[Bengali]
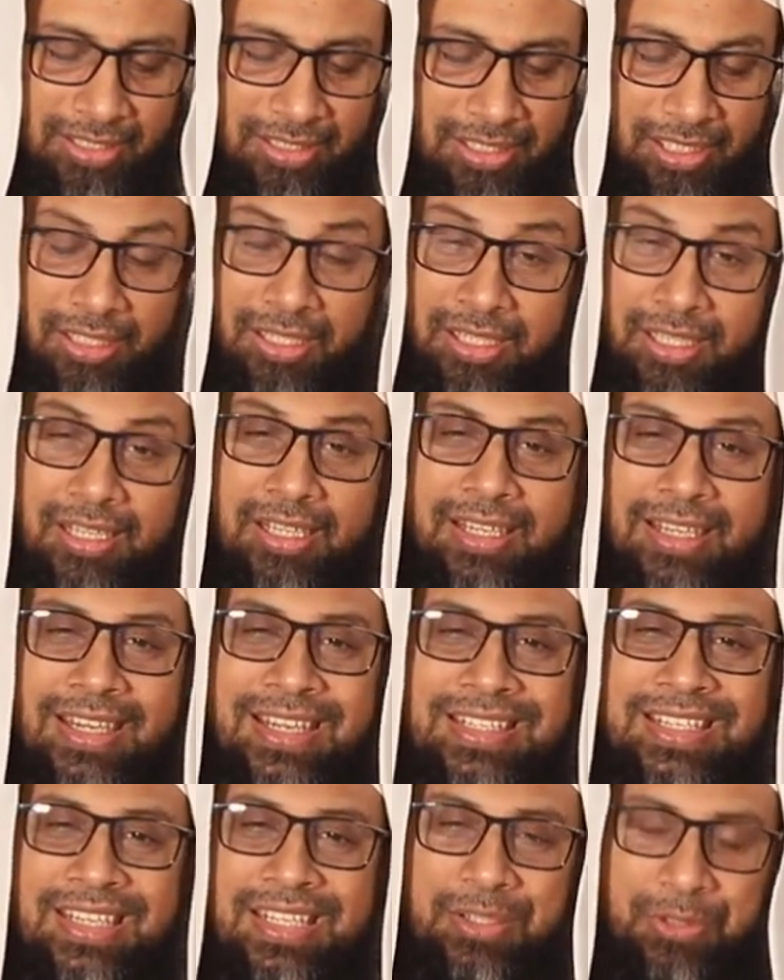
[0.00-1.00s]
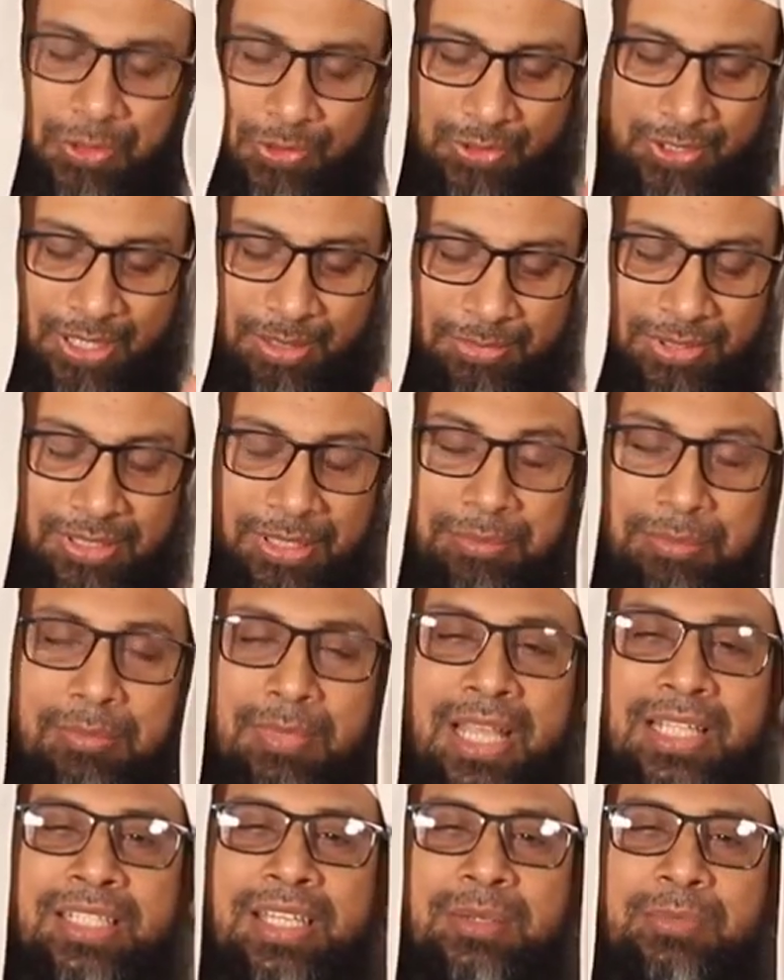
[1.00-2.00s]
তাহলে এটাই হচ্ছে আমাদের
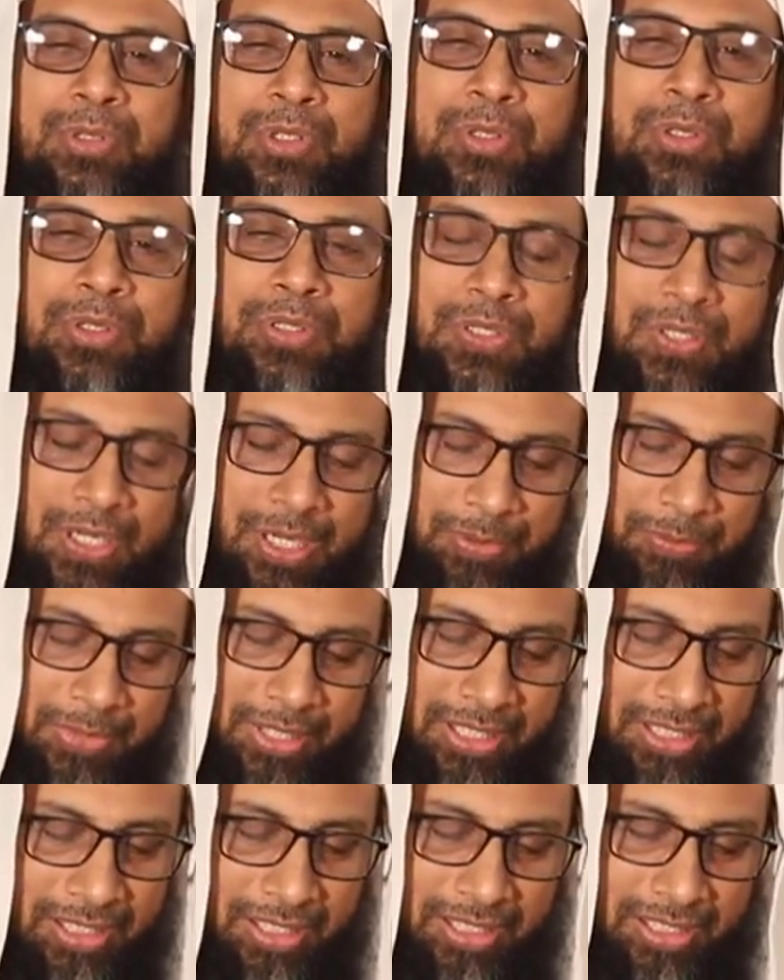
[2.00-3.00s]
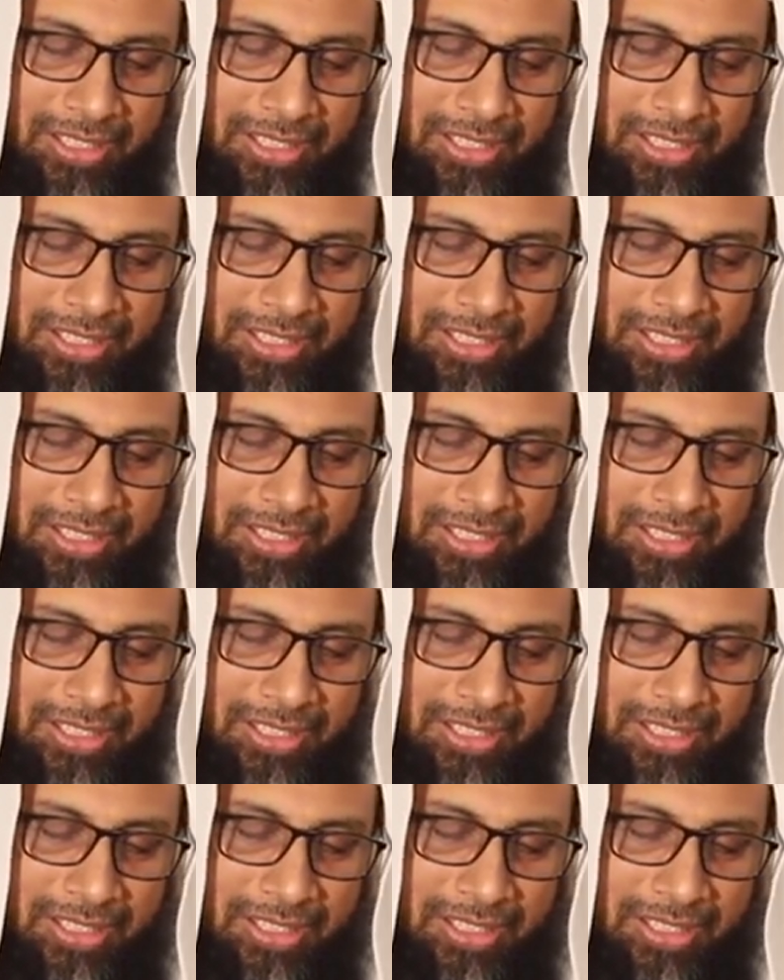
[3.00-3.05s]
মানার বিষয় যে আমরা